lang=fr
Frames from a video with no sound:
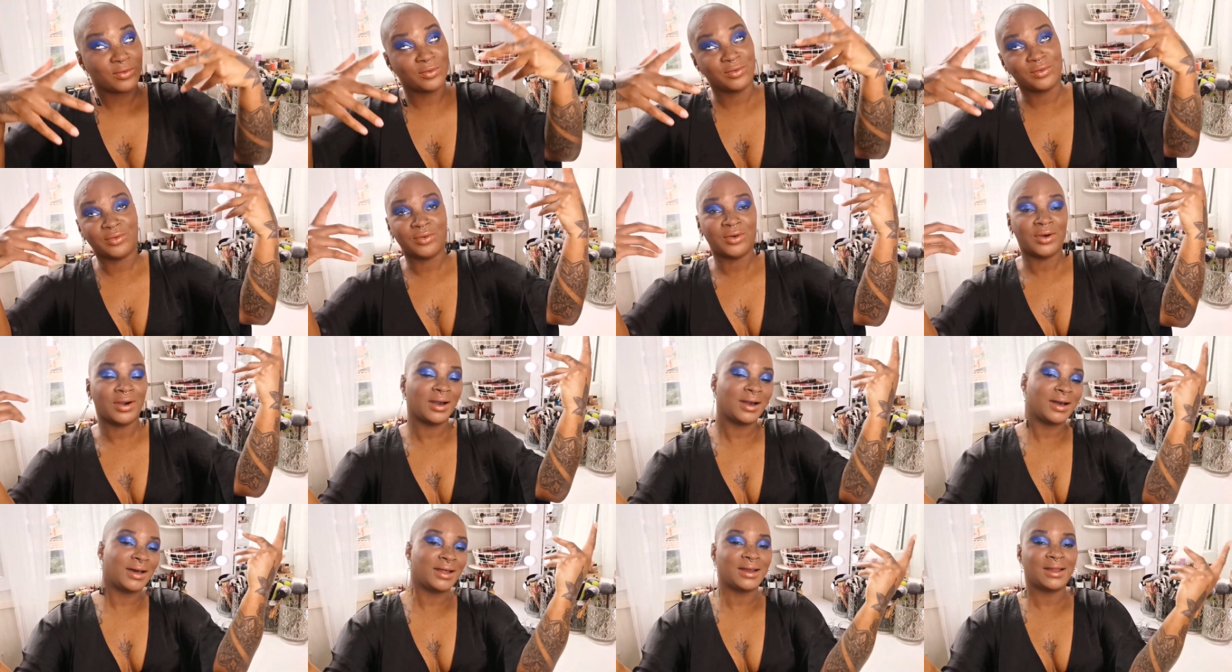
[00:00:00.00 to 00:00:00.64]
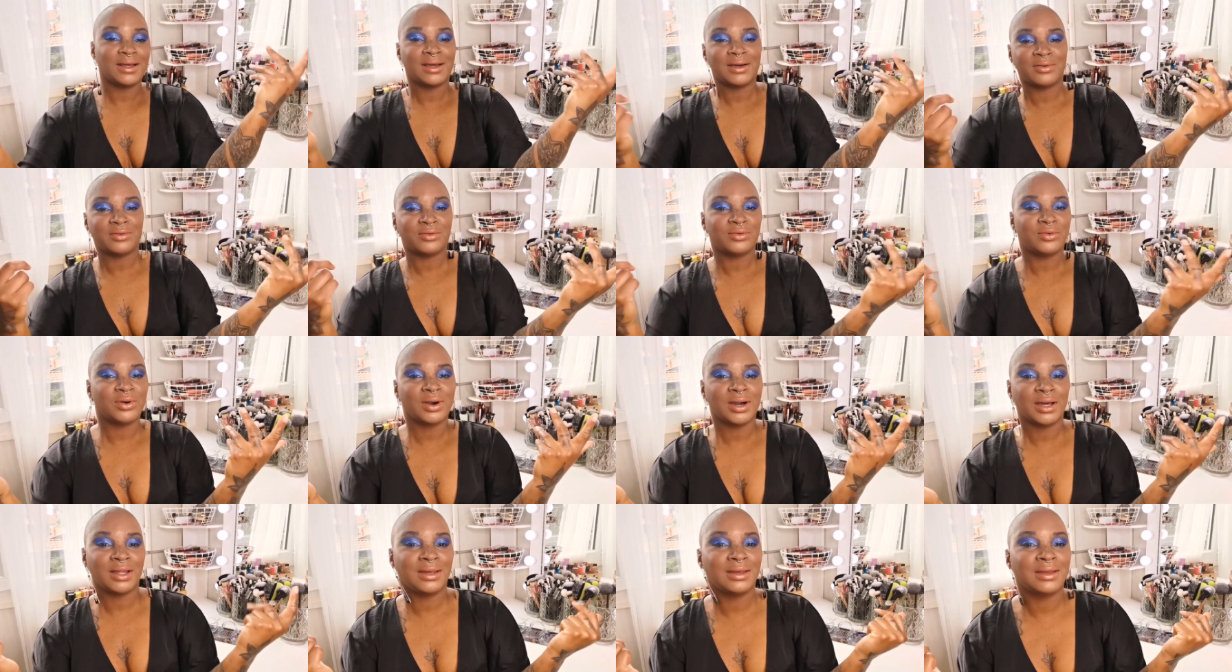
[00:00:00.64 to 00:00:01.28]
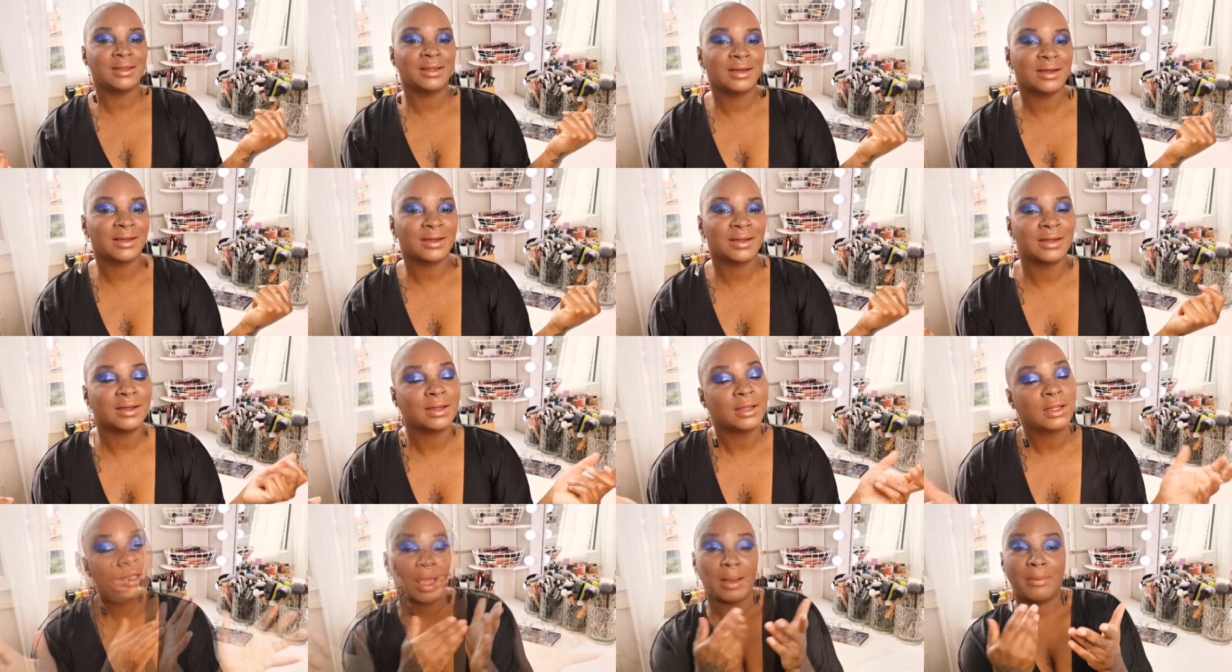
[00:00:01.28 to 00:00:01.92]
Voilà,
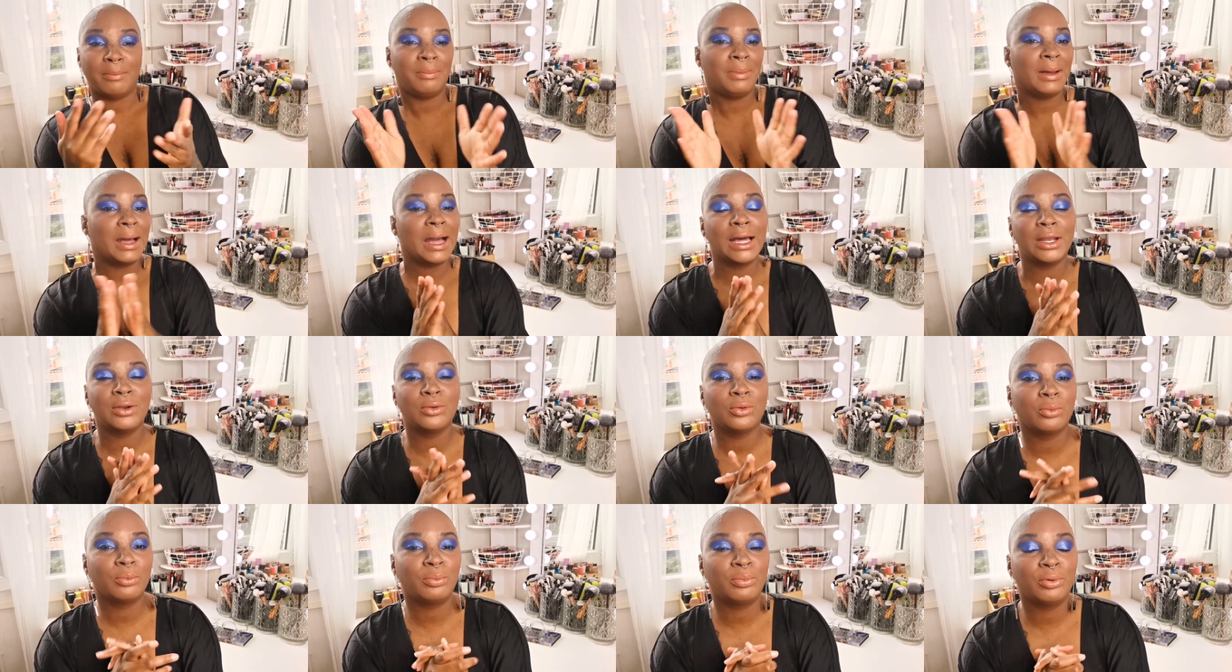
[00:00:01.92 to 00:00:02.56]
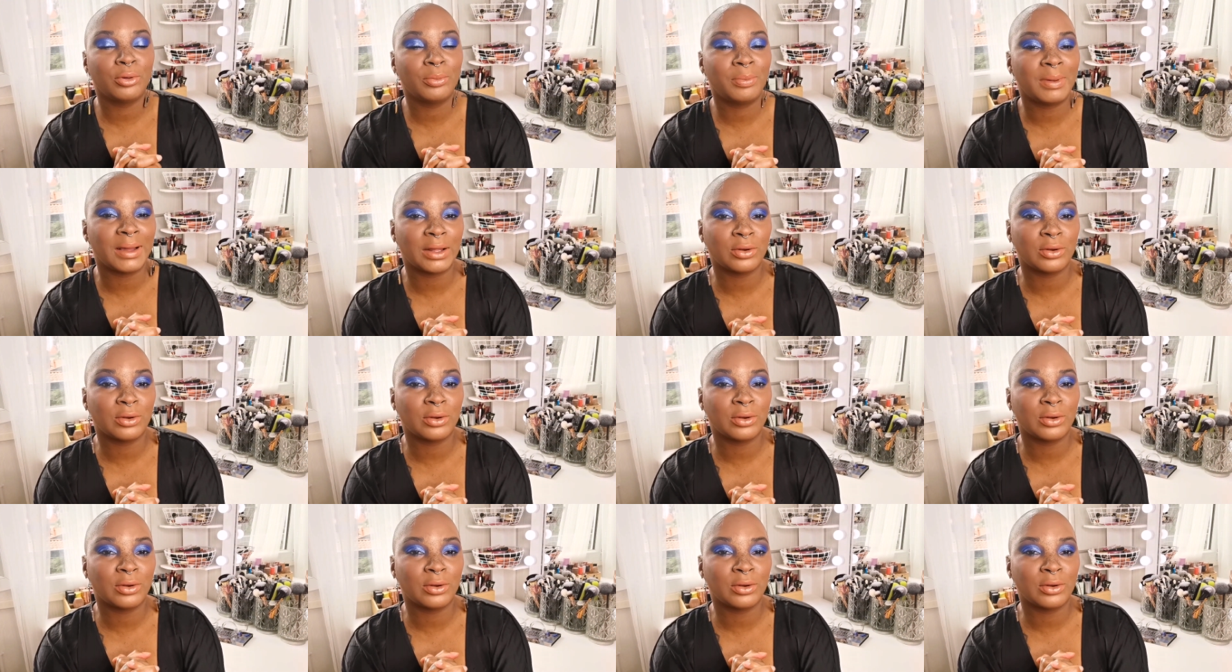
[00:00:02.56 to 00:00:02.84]
voilà. Parlons peu,